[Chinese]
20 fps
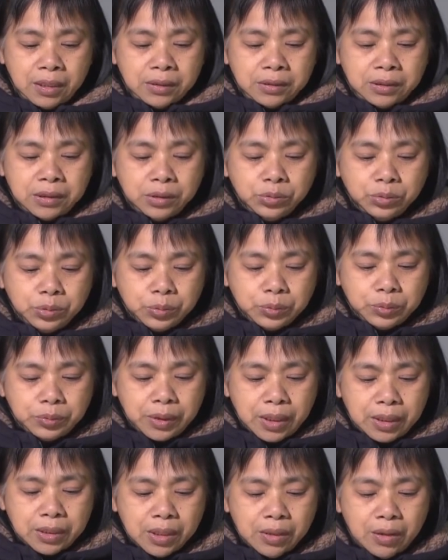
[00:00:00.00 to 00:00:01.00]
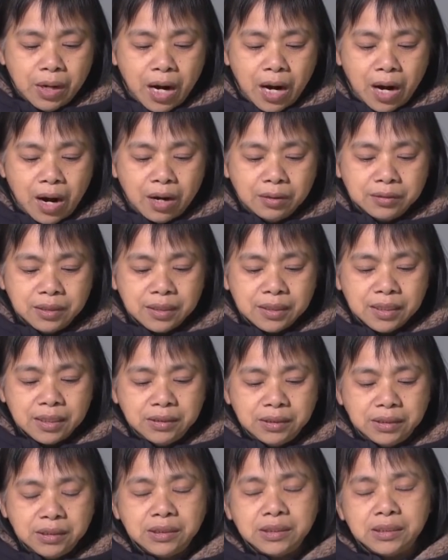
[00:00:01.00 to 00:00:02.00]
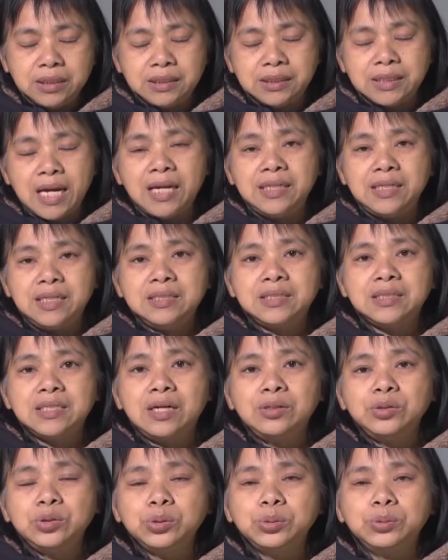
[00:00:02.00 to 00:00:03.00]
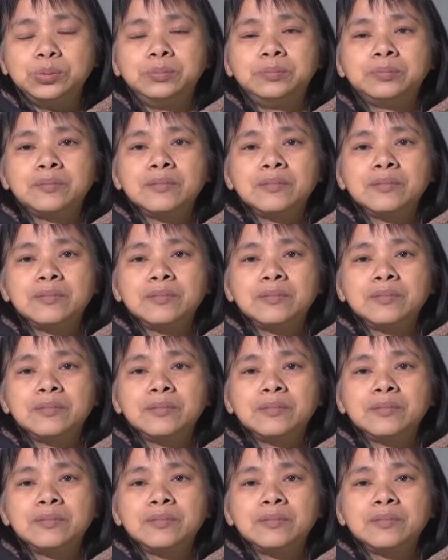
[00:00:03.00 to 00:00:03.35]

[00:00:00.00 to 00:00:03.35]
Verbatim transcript: 基督徒也要好好的跟自己的家人相处，